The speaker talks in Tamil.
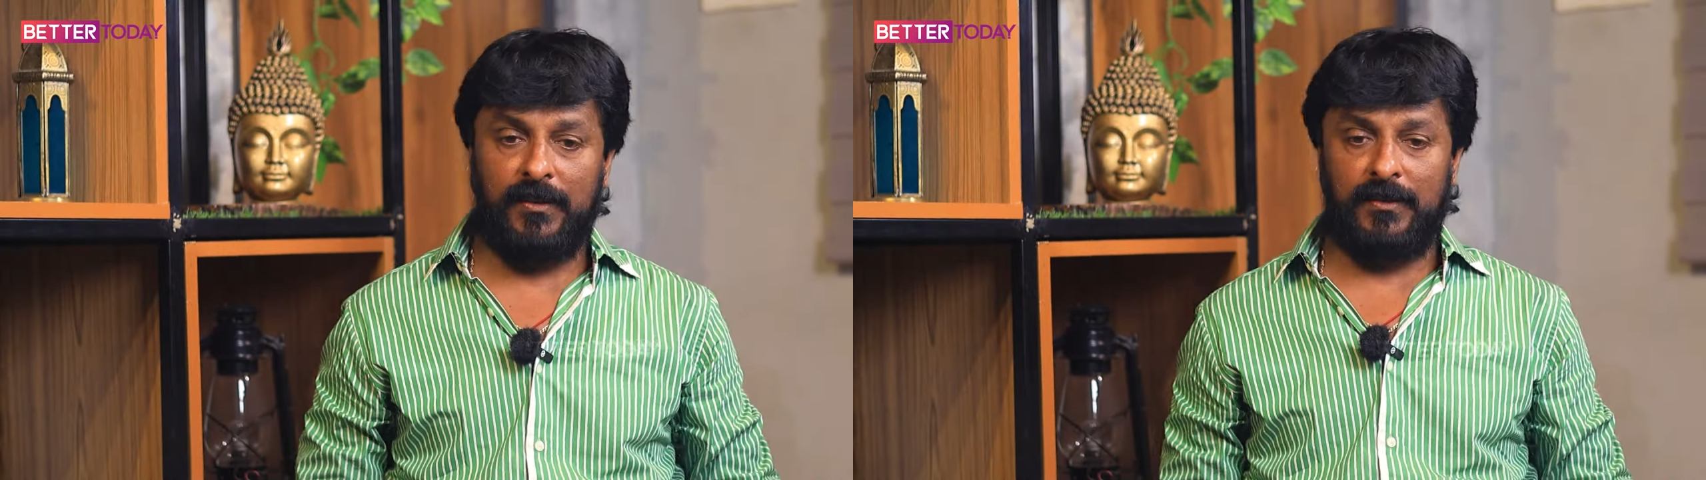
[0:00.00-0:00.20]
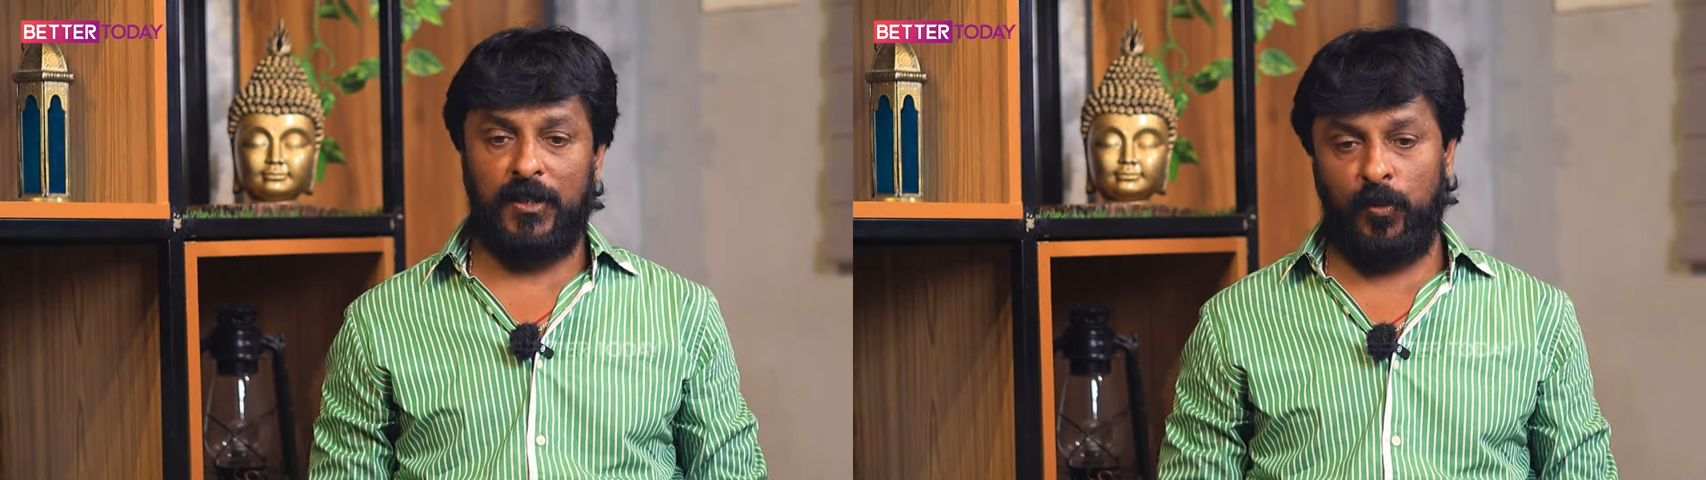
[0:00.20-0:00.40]

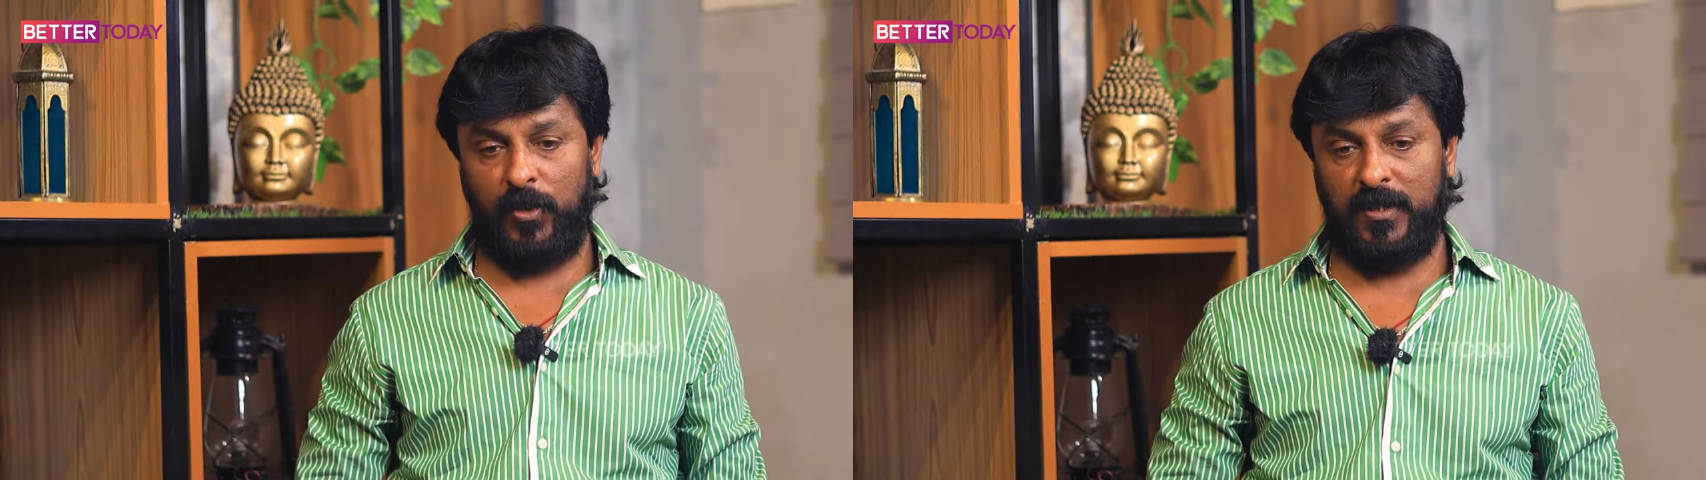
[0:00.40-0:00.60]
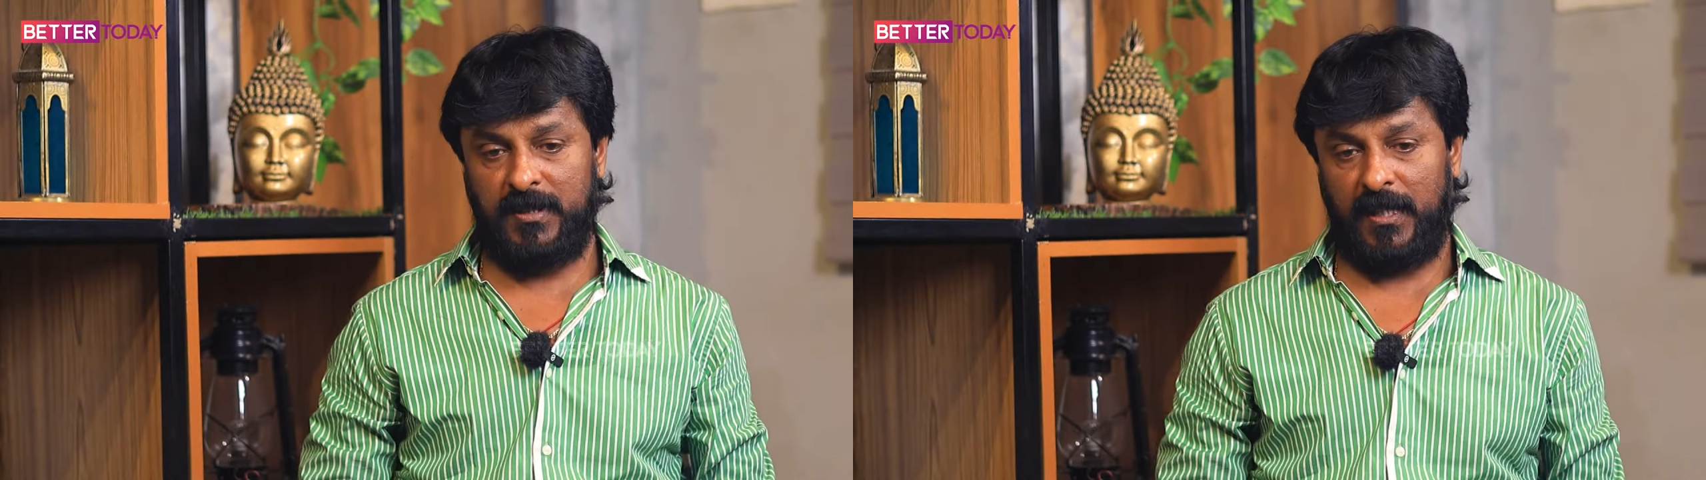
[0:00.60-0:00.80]
ஆகணும்
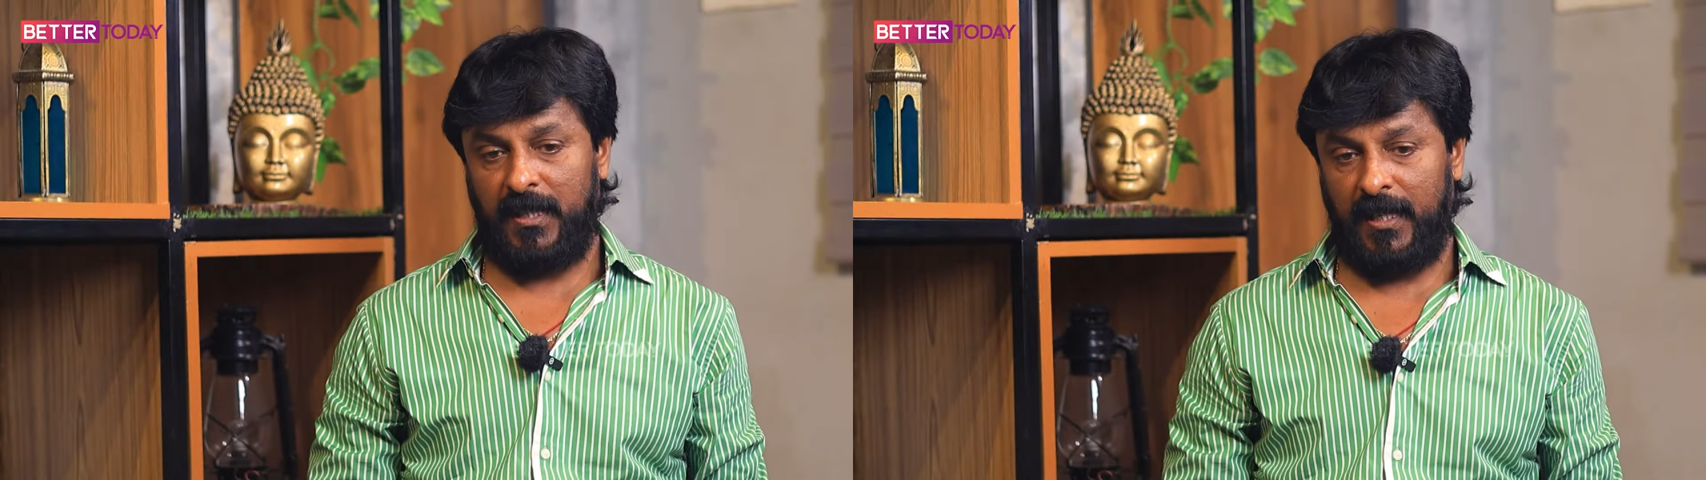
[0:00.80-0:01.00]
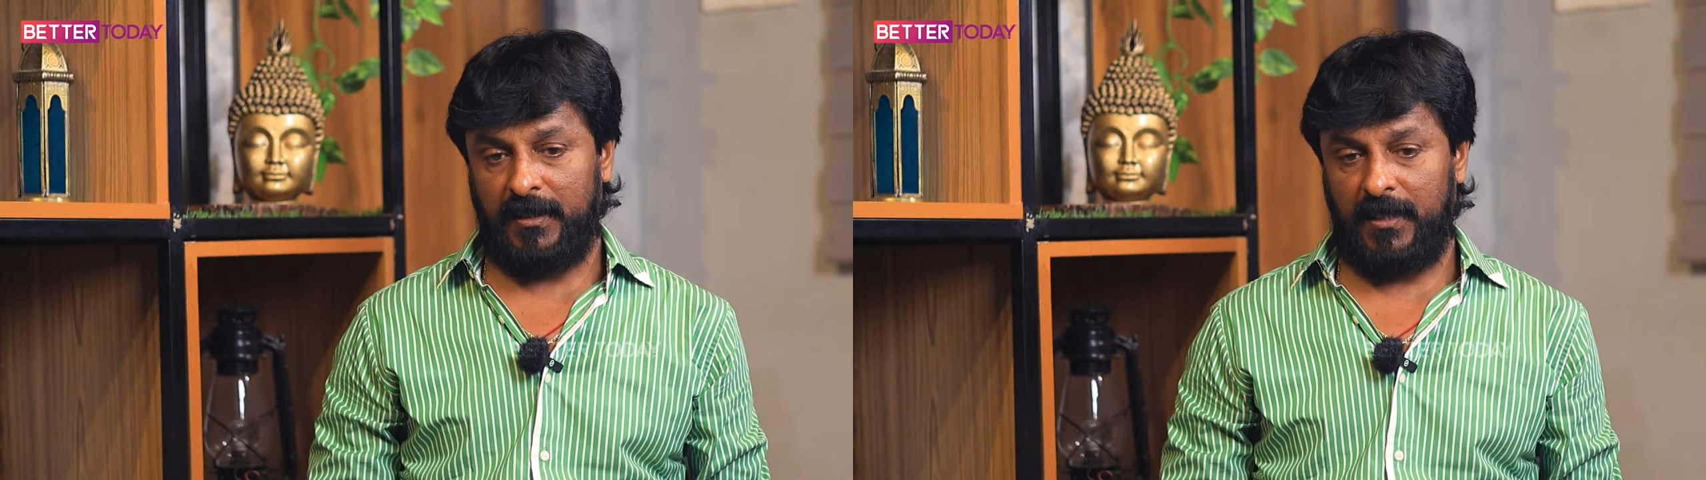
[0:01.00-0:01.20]
திருமுருகன்
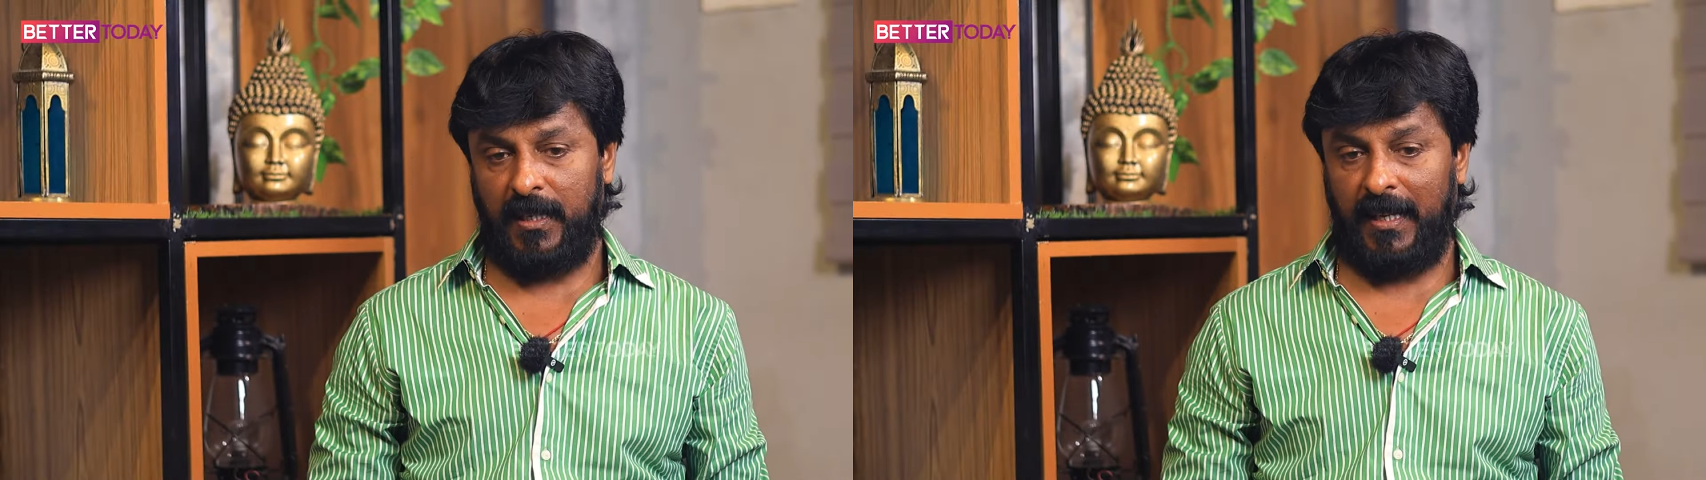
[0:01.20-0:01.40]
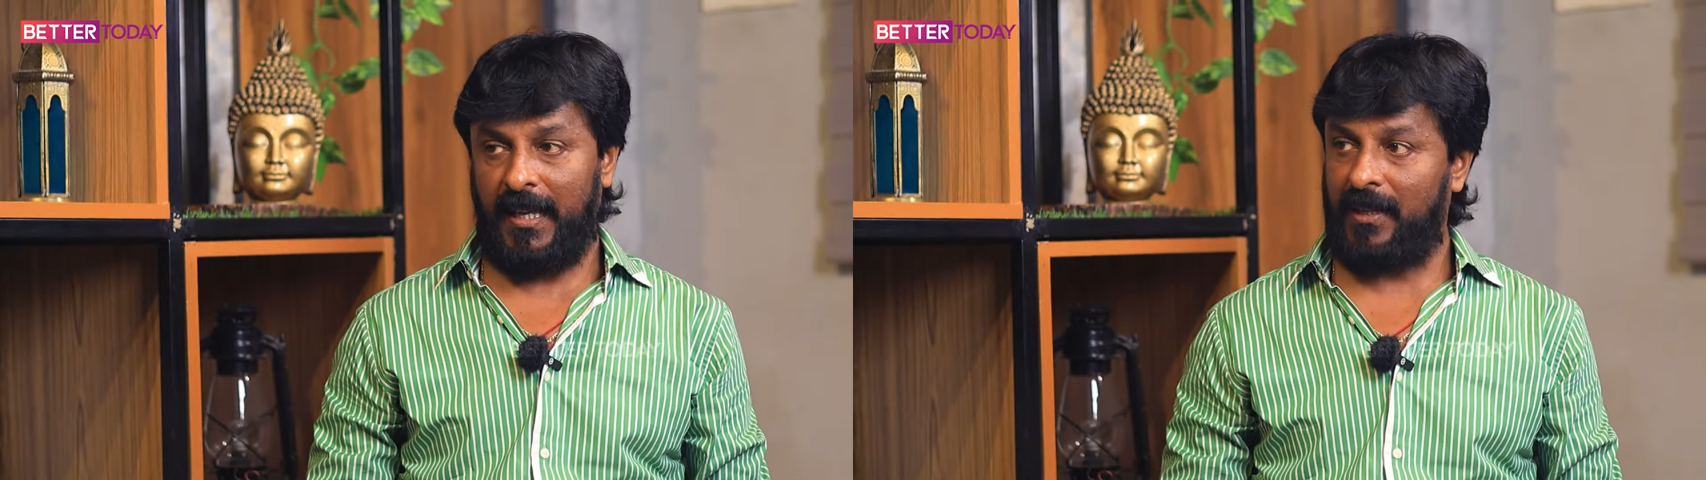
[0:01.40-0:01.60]
சார்
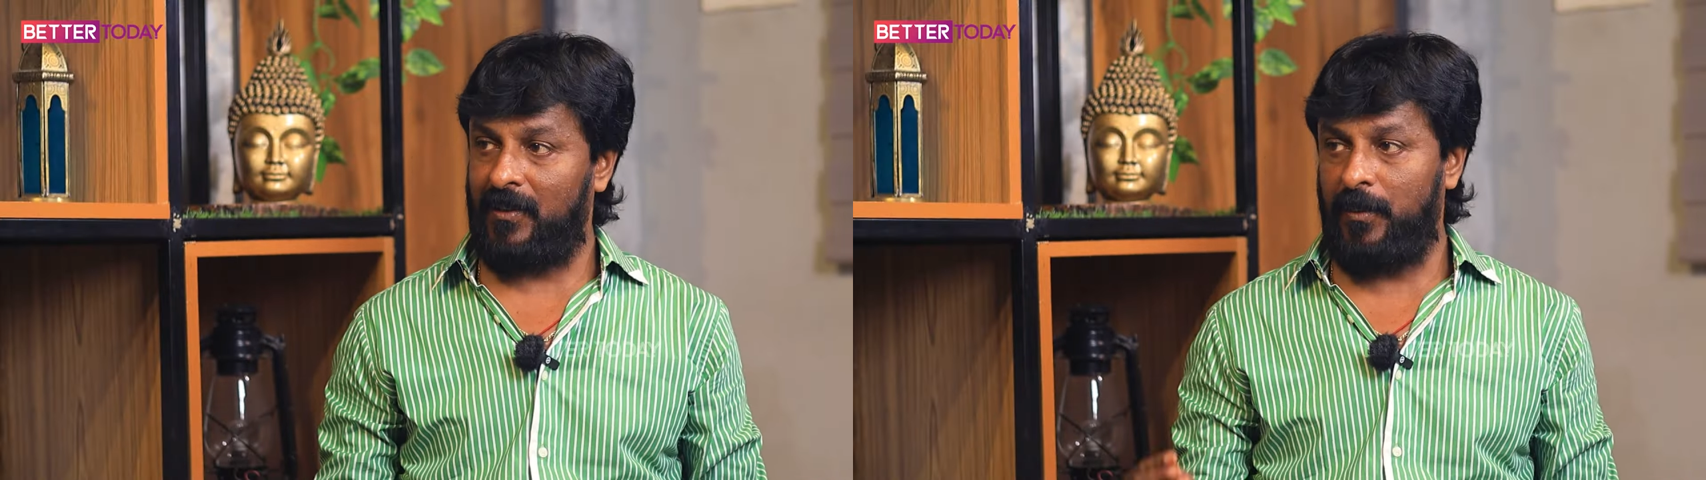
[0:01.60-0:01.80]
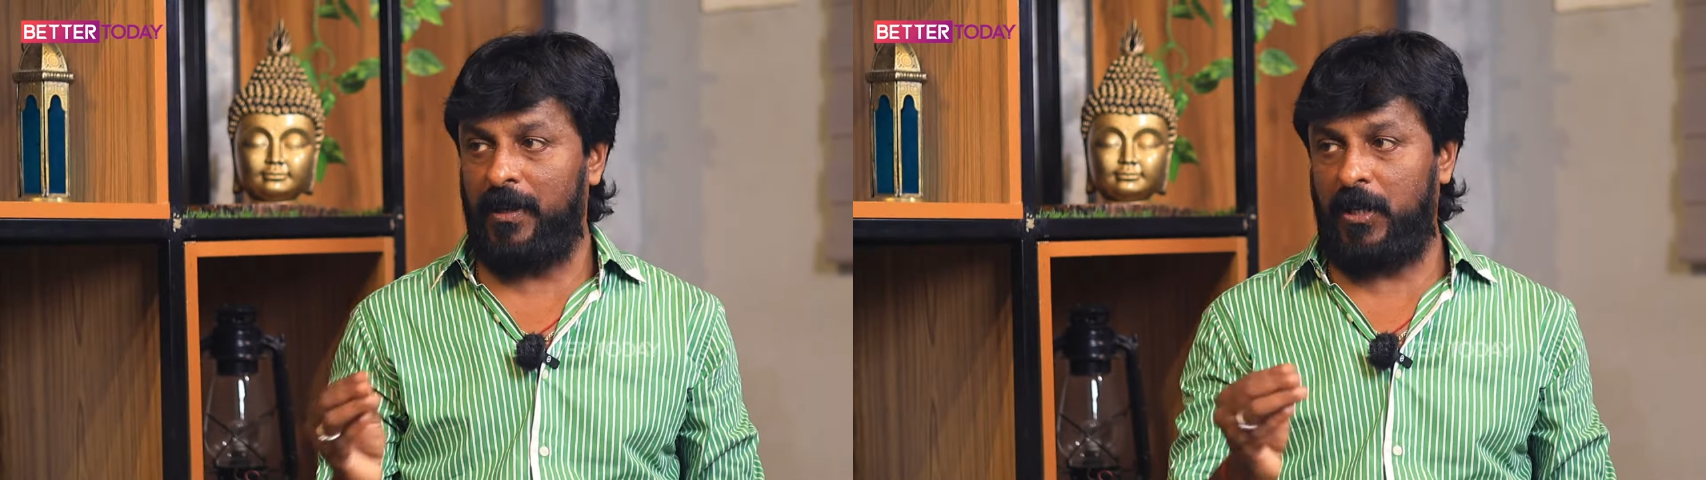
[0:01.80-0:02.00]
இயக்கத்துல நான் ஏற்கனவே